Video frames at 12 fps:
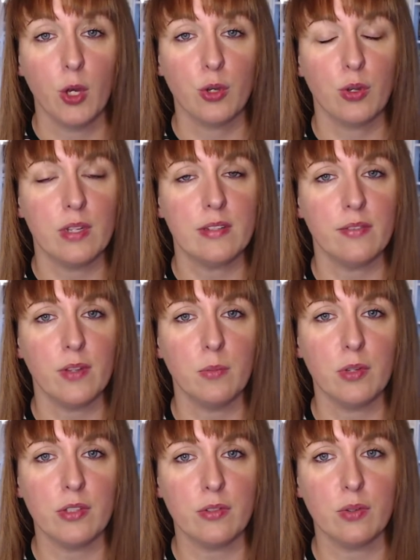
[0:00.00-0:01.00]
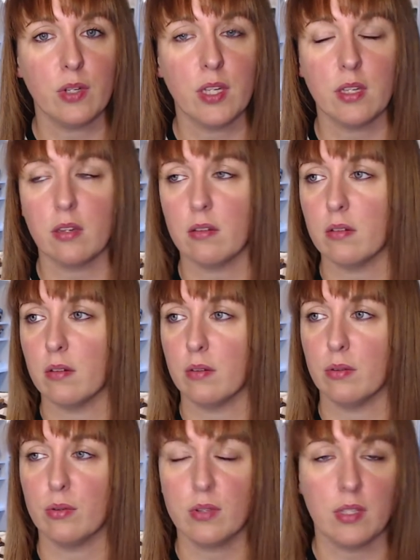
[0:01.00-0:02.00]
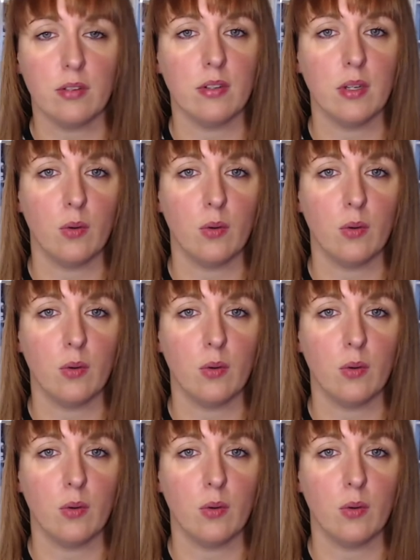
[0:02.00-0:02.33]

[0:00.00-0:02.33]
que les événements historiques euh, notés dans les